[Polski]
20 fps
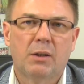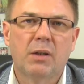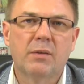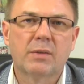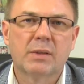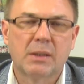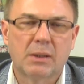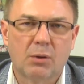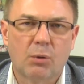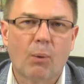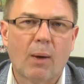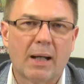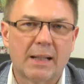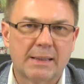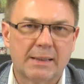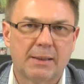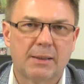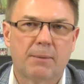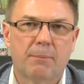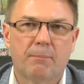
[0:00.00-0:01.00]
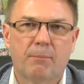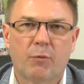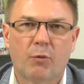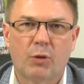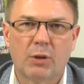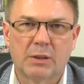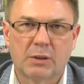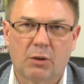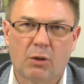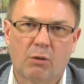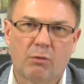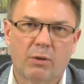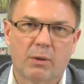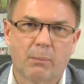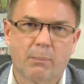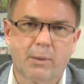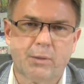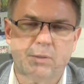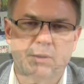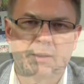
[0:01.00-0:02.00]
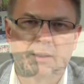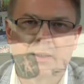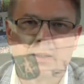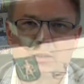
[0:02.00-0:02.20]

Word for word: nie w sytuacji wojskowej będzie